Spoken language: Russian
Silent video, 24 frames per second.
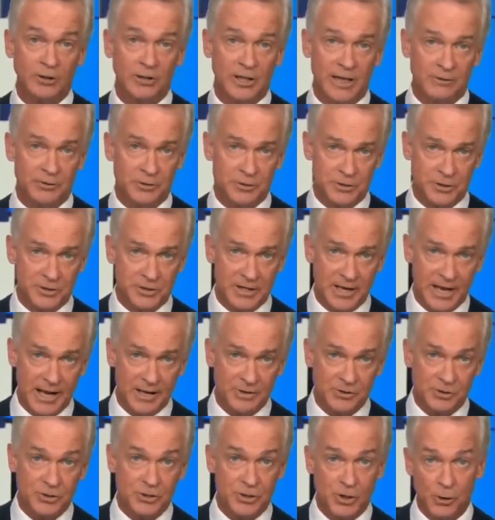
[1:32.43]
уровень воды
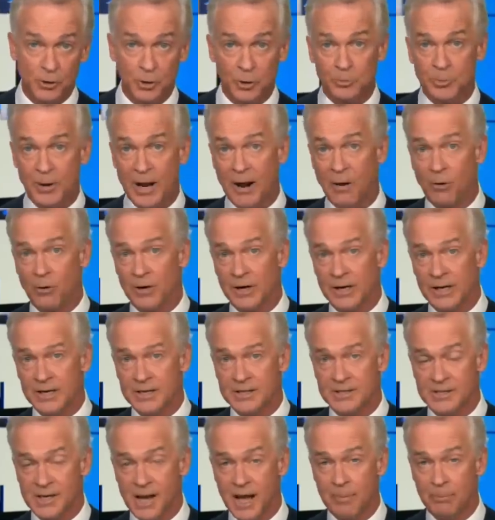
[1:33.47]
упал,
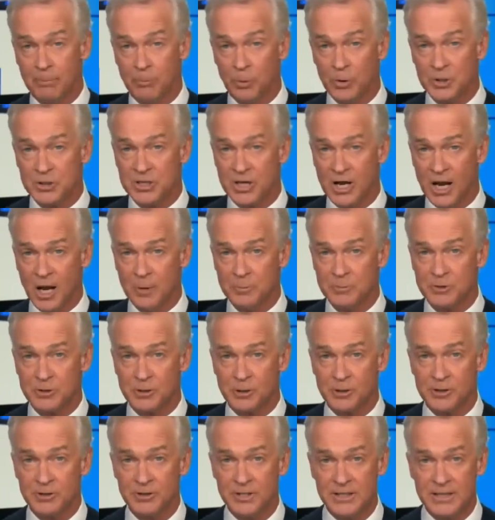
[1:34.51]
солнечной энергии больше,
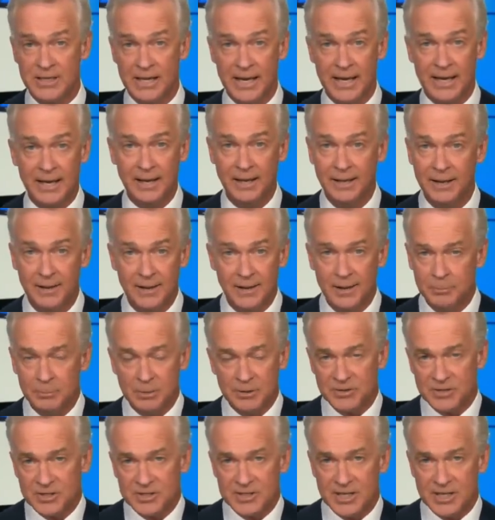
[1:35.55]
что хорошо днем, но